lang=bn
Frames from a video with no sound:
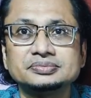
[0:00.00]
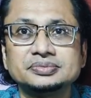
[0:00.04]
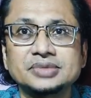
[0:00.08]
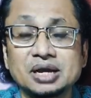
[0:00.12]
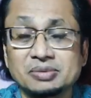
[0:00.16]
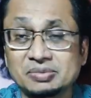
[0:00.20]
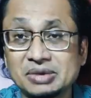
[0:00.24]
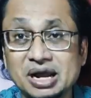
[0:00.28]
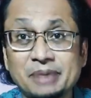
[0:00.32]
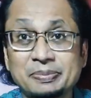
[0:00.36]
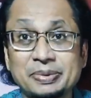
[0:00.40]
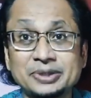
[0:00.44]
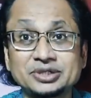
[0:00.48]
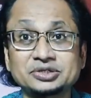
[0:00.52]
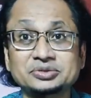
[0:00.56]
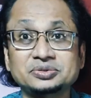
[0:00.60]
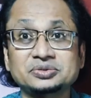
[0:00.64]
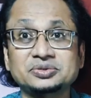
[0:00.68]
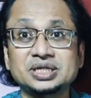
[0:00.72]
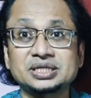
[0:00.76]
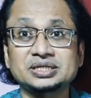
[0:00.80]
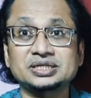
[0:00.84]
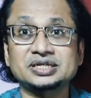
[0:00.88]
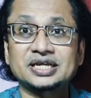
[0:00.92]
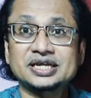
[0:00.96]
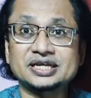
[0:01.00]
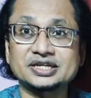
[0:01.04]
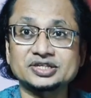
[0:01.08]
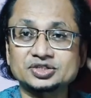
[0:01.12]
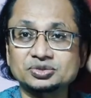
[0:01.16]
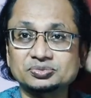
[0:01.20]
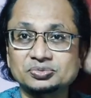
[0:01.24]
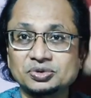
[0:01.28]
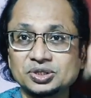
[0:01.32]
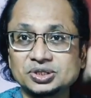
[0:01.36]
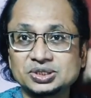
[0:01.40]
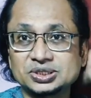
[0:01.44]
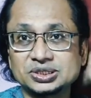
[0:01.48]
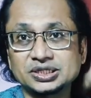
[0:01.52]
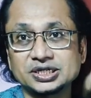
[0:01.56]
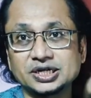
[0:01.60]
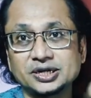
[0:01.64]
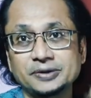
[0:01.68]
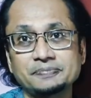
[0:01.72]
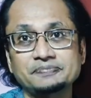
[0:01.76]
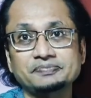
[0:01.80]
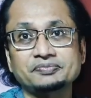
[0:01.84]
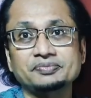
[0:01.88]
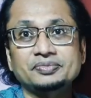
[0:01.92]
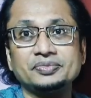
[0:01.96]
আমরা আপাতত তাদেরকে কিছু বলছি না
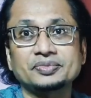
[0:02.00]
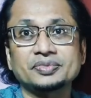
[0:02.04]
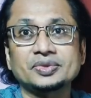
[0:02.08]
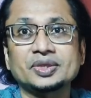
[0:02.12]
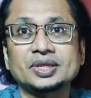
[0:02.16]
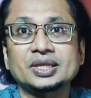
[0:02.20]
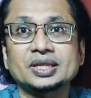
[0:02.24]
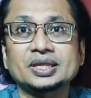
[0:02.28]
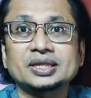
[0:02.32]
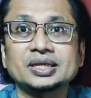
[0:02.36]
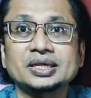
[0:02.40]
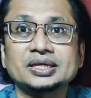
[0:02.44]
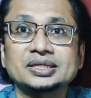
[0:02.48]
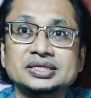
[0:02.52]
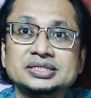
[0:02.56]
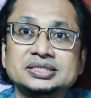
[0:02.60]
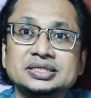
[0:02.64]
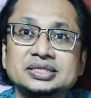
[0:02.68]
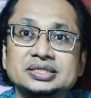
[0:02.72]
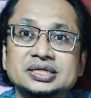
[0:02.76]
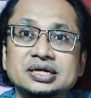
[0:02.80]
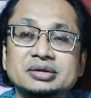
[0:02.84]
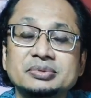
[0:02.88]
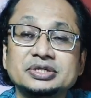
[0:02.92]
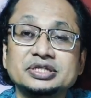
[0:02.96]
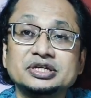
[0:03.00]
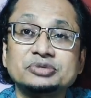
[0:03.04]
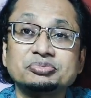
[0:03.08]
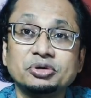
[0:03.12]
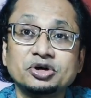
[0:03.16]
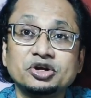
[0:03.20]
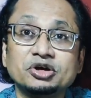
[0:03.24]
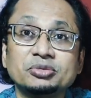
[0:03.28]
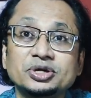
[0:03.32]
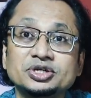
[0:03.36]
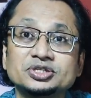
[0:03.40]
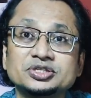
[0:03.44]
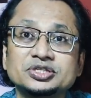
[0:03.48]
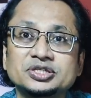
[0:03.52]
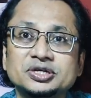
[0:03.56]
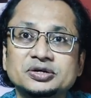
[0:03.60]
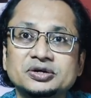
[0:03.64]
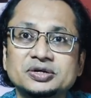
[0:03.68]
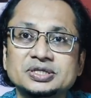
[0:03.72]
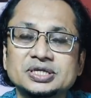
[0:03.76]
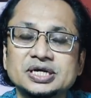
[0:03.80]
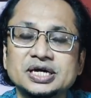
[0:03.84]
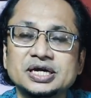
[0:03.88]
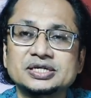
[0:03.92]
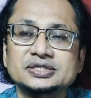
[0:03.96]
এদের সাথে আমাদের পরবর্তীতে
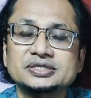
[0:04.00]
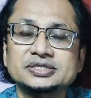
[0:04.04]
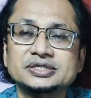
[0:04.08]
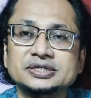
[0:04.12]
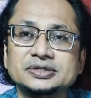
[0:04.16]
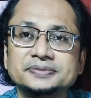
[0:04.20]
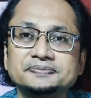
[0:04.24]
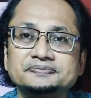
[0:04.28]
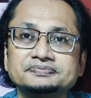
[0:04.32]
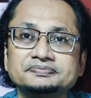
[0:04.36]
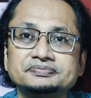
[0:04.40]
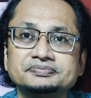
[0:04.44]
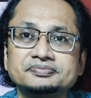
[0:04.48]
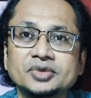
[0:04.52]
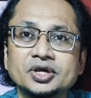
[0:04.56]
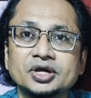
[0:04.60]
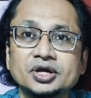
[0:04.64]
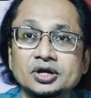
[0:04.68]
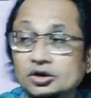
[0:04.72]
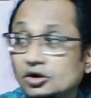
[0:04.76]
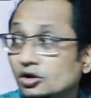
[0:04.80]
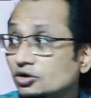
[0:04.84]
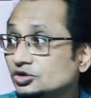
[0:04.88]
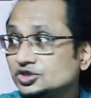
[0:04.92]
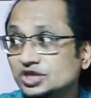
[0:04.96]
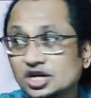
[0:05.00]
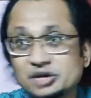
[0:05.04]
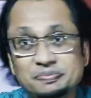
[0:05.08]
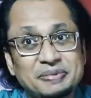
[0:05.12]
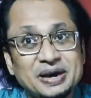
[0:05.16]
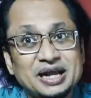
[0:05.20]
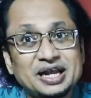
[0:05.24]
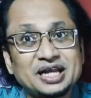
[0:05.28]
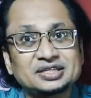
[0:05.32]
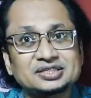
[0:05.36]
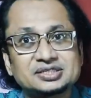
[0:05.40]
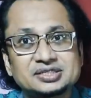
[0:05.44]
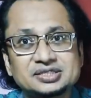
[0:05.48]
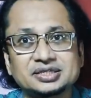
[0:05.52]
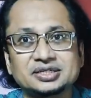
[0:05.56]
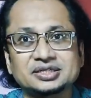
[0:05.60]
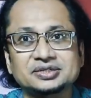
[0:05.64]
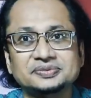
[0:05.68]
কথা আছে লোকজন পালাচ্ছে